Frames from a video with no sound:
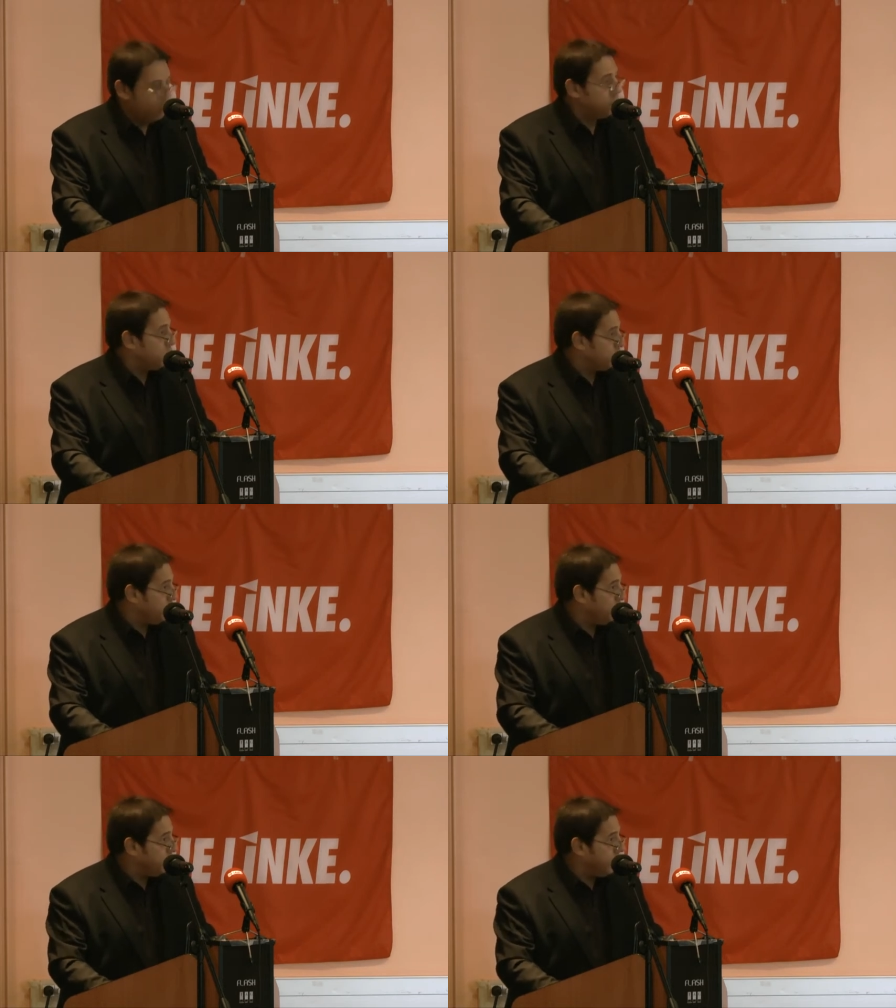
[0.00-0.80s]
Dans ce
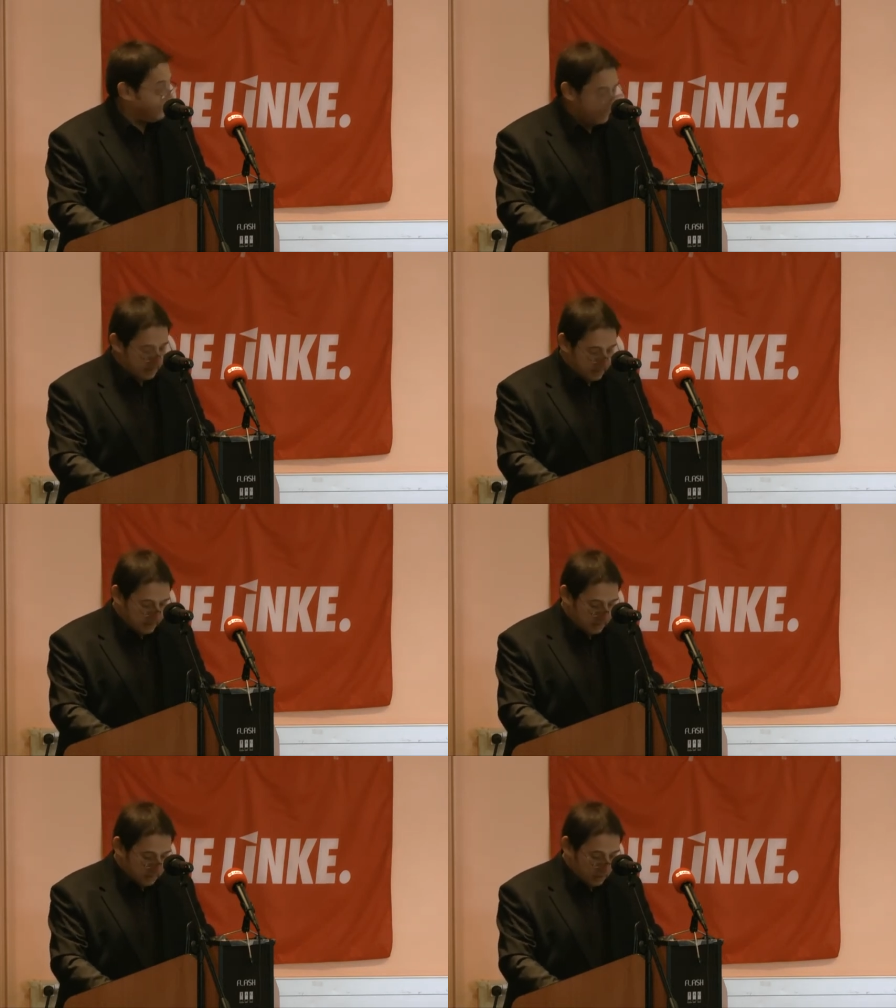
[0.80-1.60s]
contexte,
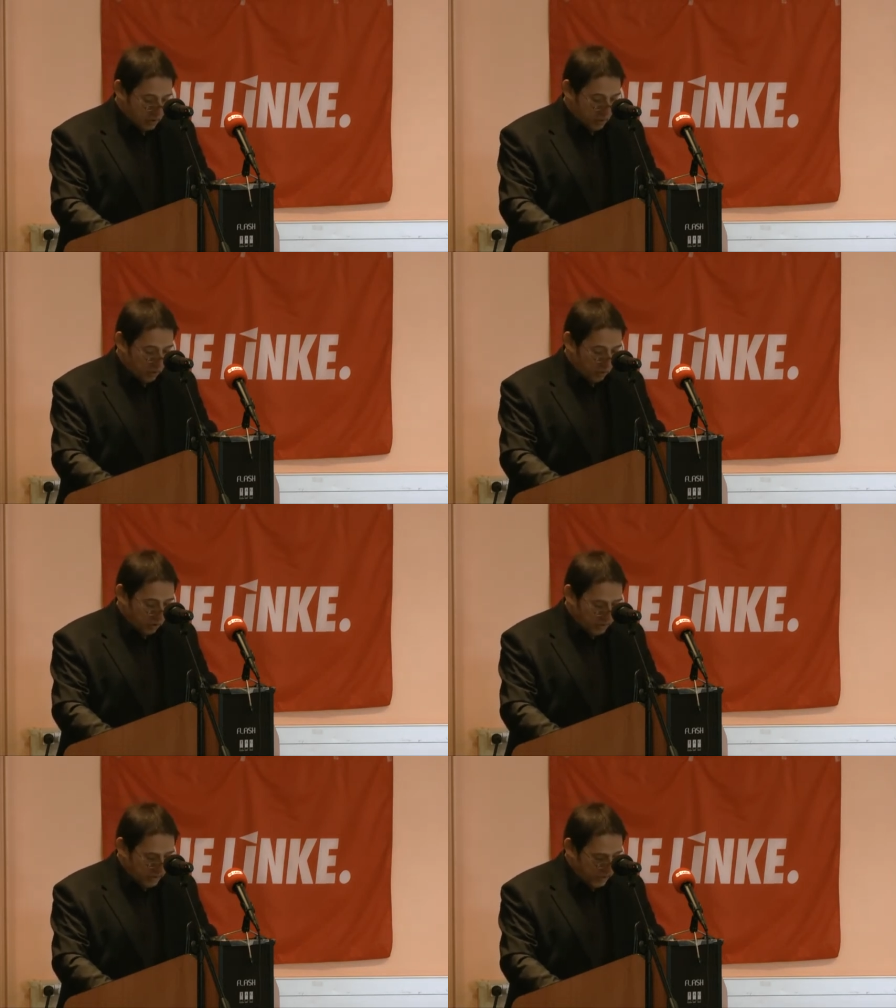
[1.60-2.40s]
le
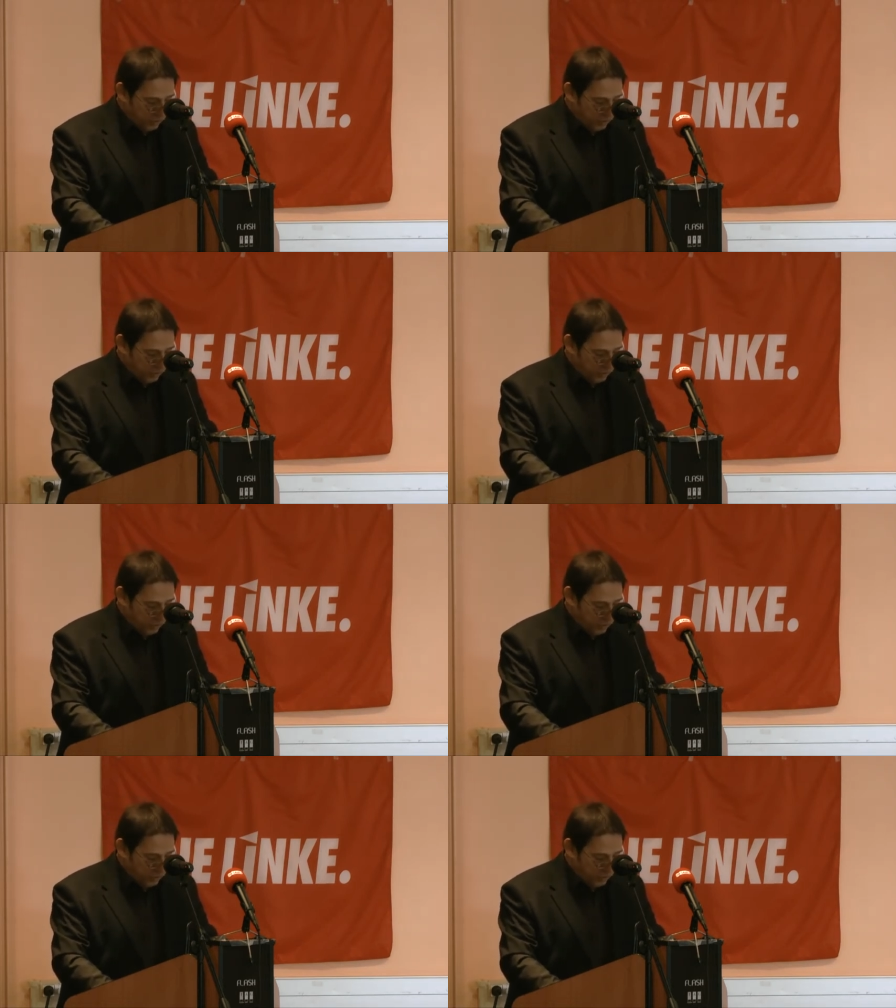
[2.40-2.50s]
candidat